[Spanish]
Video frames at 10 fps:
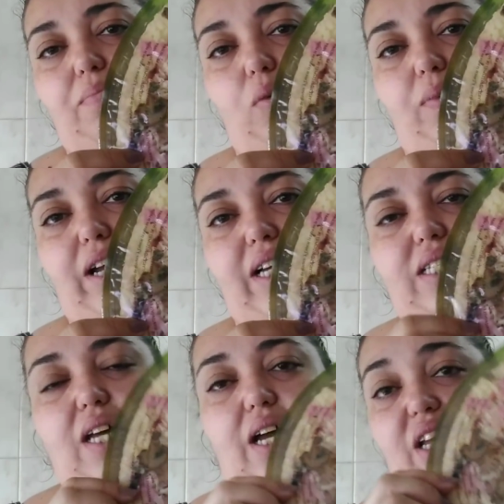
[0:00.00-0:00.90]
pues para que
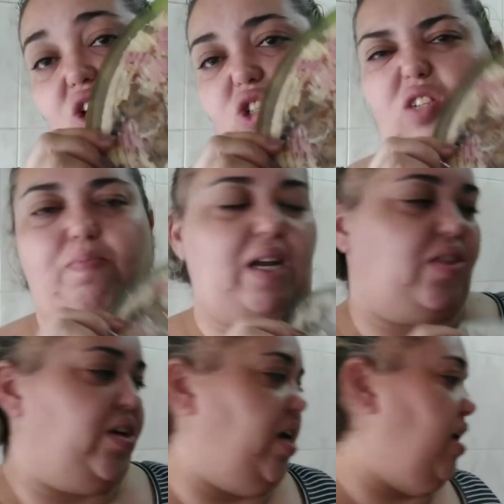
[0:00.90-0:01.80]
se hagan ellos es para
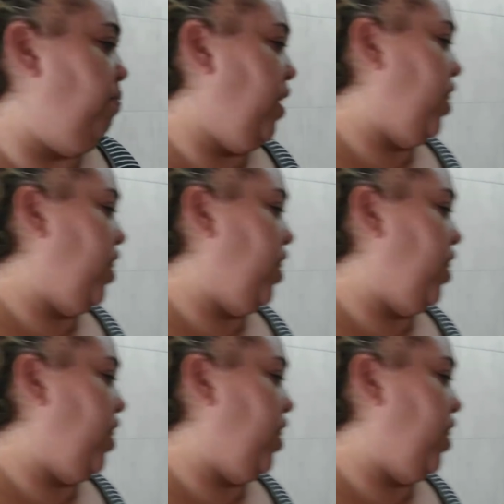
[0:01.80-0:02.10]
cenar la